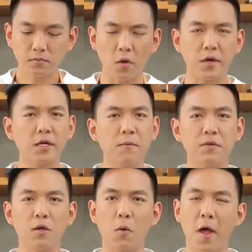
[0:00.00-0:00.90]
บอกได้คำ
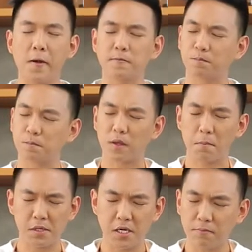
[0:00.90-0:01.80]
เดียวว่า
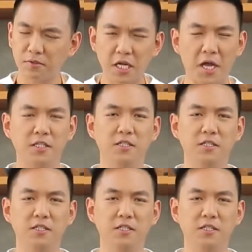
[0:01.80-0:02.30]
ประทับใจ